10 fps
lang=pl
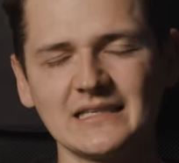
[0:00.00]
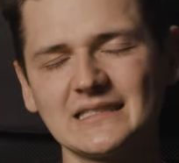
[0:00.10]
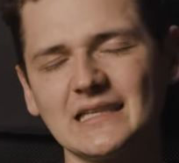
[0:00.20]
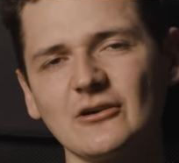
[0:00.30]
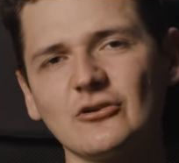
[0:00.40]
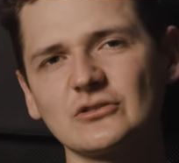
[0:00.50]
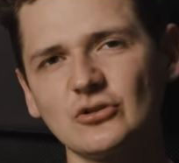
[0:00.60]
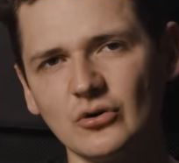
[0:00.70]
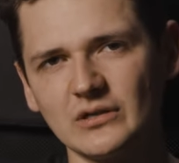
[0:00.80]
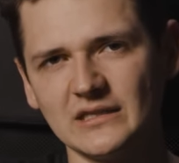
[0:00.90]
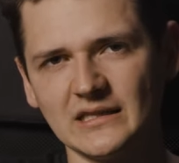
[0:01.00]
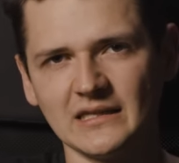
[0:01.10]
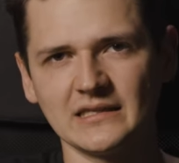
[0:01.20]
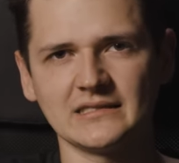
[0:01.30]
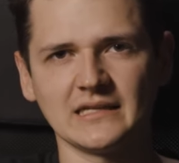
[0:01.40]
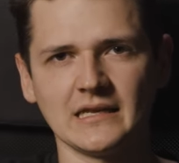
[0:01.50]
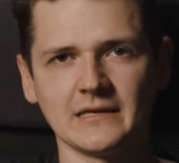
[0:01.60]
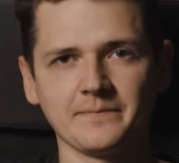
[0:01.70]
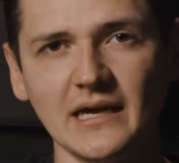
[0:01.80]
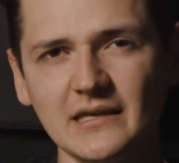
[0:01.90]
znanego z oryginalnej
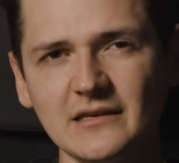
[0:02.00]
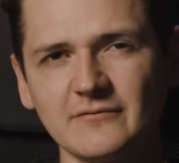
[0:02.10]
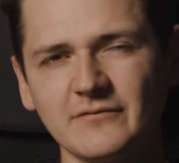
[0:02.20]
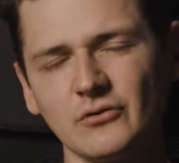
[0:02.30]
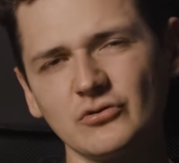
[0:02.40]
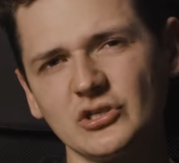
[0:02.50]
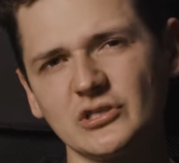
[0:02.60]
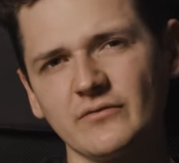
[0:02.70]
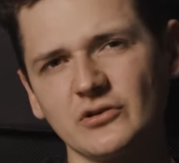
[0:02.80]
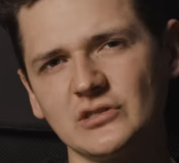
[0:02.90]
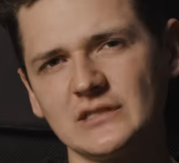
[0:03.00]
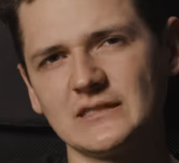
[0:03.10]
serii. Eric wyróżnia się w rodzinie